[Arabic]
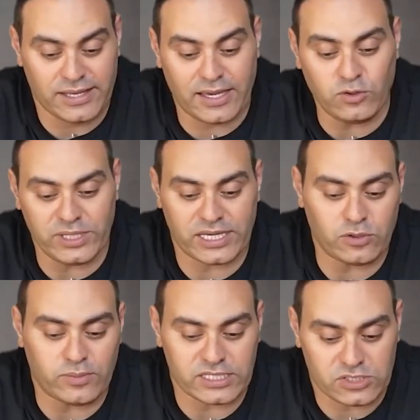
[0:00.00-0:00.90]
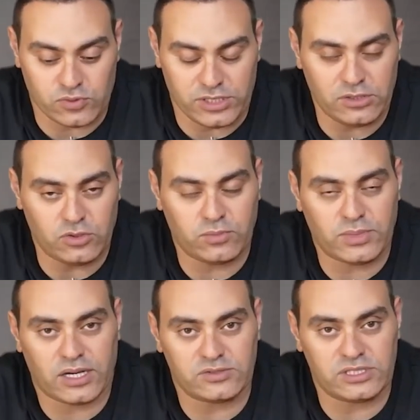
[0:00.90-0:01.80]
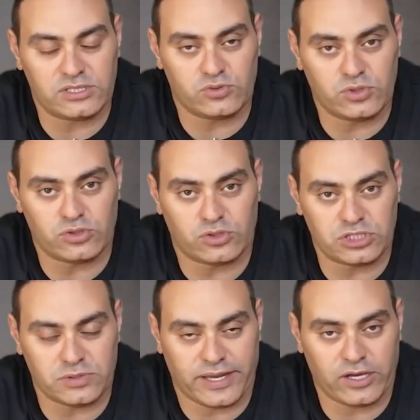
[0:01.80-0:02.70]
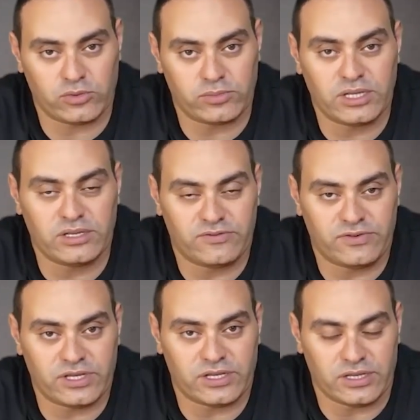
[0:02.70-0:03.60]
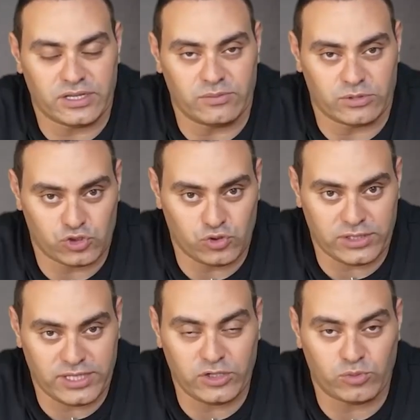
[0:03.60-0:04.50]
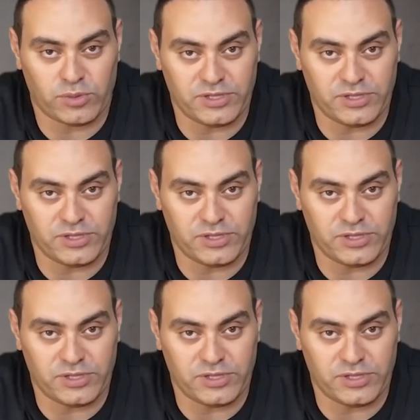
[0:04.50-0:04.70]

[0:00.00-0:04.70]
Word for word: كانوا بيتكلموا مع السويد ان هم عاوزين السويد تخش معاهم في آه، المشروع ده ان هم